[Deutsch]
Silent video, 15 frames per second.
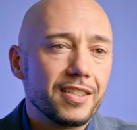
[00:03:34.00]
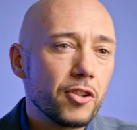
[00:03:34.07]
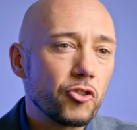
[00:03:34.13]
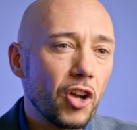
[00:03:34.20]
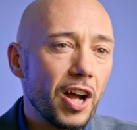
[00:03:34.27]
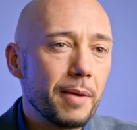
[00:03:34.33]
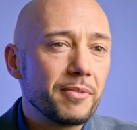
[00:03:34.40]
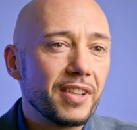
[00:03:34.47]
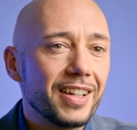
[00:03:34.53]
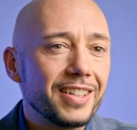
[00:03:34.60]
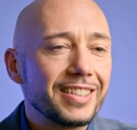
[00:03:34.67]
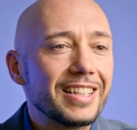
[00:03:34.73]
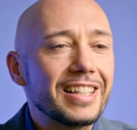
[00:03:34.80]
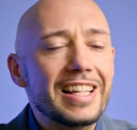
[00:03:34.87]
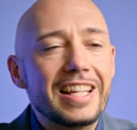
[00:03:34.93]
Sie schreiben dann
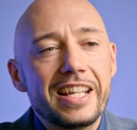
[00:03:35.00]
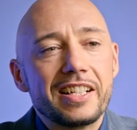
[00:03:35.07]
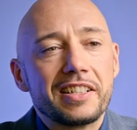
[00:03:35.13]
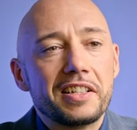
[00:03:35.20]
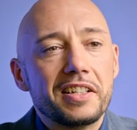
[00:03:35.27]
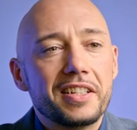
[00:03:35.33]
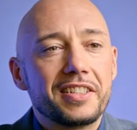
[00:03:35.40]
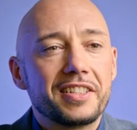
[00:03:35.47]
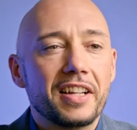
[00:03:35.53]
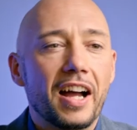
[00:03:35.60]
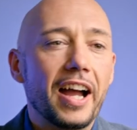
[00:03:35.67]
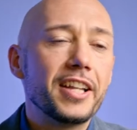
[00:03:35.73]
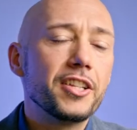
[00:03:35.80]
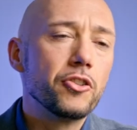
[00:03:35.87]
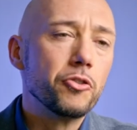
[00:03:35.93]
gelegentlich
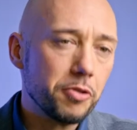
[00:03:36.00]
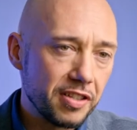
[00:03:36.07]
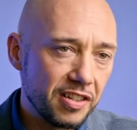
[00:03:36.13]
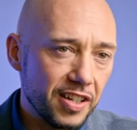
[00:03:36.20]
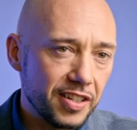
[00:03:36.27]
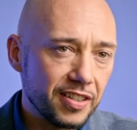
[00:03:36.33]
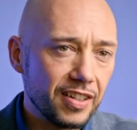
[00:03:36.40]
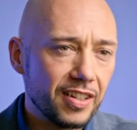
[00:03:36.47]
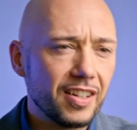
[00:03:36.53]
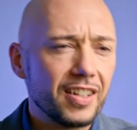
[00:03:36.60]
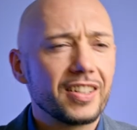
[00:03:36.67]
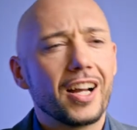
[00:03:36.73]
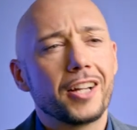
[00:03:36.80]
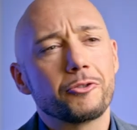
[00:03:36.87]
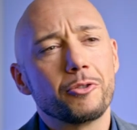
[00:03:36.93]
ein Newsletter,
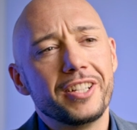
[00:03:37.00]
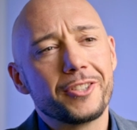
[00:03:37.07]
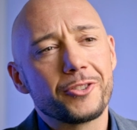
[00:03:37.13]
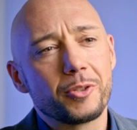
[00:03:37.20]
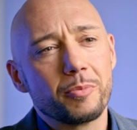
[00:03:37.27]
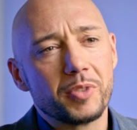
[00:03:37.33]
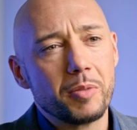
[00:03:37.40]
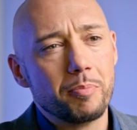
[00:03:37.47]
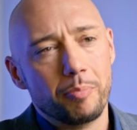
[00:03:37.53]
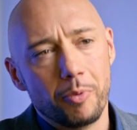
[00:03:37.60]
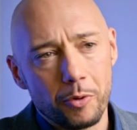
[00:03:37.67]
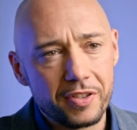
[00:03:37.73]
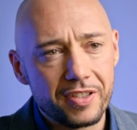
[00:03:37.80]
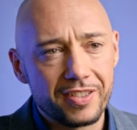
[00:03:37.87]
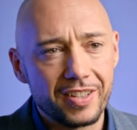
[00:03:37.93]
gratulieren zum
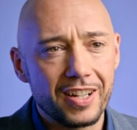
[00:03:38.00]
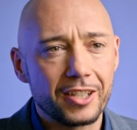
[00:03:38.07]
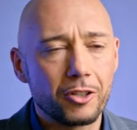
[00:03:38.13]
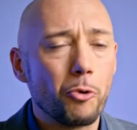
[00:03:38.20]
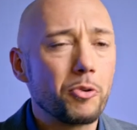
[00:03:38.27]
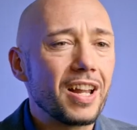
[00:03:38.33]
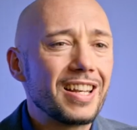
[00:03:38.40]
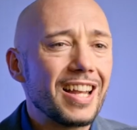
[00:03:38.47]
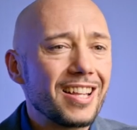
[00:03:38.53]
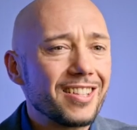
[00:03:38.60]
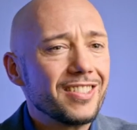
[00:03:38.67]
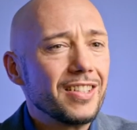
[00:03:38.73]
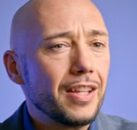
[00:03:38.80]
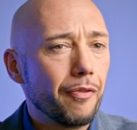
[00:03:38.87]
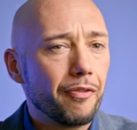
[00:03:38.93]
Geburtstag oder
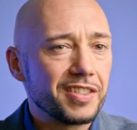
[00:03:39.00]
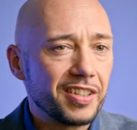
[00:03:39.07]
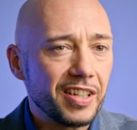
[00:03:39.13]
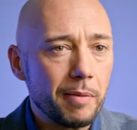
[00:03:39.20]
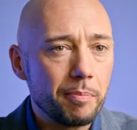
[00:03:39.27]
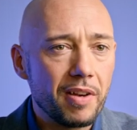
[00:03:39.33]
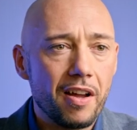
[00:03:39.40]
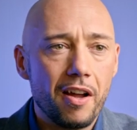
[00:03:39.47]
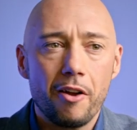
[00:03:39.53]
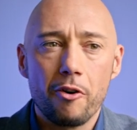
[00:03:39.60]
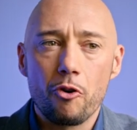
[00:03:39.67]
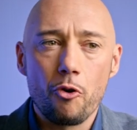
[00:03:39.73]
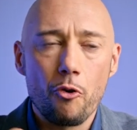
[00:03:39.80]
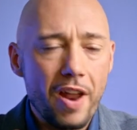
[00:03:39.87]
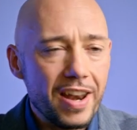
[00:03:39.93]
lassen die Vertriebler
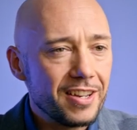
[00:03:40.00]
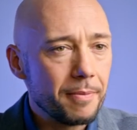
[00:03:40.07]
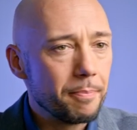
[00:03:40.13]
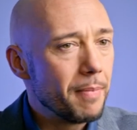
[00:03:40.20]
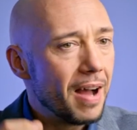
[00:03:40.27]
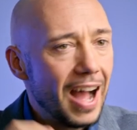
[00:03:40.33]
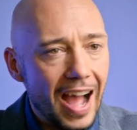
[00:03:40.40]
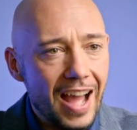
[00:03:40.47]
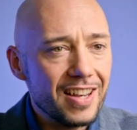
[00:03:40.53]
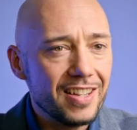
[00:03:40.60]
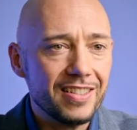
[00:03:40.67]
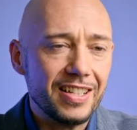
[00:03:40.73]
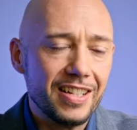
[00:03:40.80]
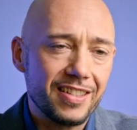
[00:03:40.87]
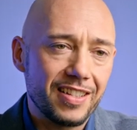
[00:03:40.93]
random alle
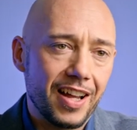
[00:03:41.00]
Leads